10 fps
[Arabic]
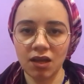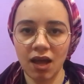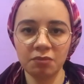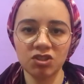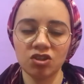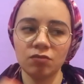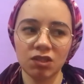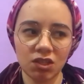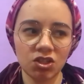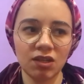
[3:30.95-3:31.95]
أعمل
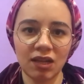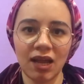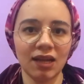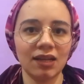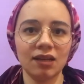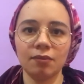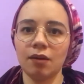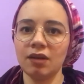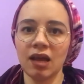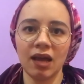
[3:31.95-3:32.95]
دوكيومنتيشن للحاجة اللي أنا
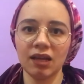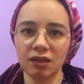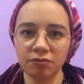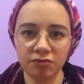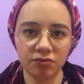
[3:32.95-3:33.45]
بعملها أغلب